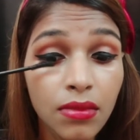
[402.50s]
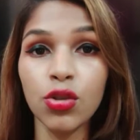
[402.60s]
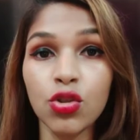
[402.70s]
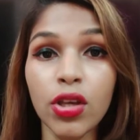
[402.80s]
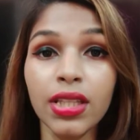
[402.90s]

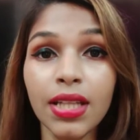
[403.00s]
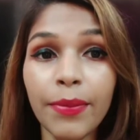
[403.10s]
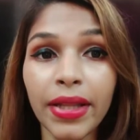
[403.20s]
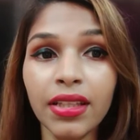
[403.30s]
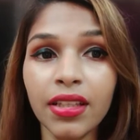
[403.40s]
ஸோ
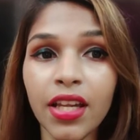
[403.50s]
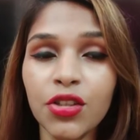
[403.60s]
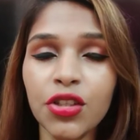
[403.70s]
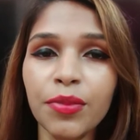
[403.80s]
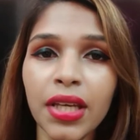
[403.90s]
இதுதான் பார்த்திங்கன்னா
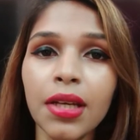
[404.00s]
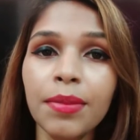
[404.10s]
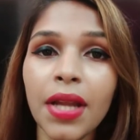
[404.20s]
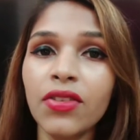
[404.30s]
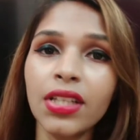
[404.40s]
என்னோடய
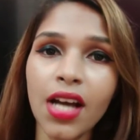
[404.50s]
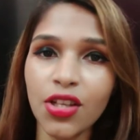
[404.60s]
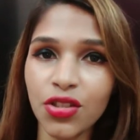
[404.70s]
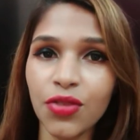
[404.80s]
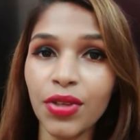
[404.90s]
மேக்கப் நான் வந்து
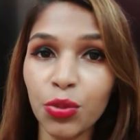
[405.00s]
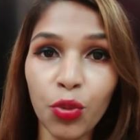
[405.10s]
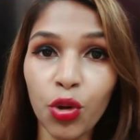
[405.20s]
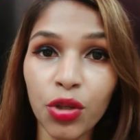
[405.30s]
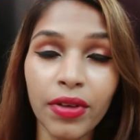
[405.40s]
காஸ்ட்யூம் வந்து
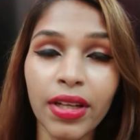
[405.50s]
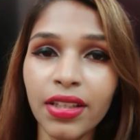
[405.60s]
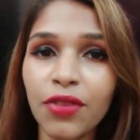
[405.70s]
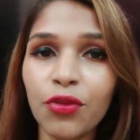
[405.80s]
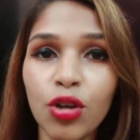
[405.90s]
போட்டு வரேன்
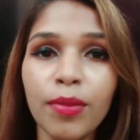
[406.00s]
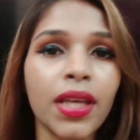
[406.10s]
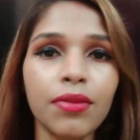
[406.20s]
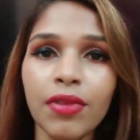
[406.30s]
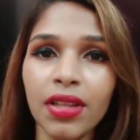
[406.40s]
இந்த ஃபுல்
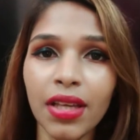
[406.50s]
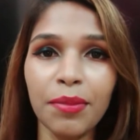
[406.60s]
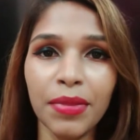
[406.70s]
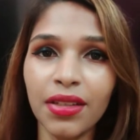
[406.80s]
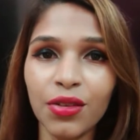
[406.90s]
மேக்கப் வந்து
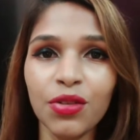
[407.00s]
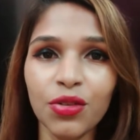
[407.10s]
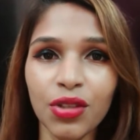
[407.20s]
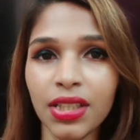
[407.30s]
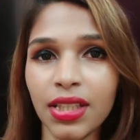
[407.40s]
எப்படி இருக்குன்னு
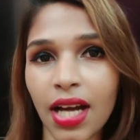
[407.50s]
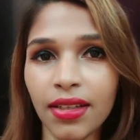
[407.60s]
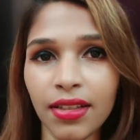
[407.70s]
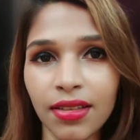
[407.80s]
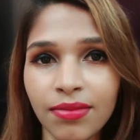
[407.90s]
உங்களுக்கு
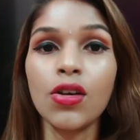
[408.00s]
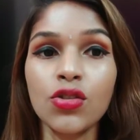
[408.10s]
காட்டுறேன்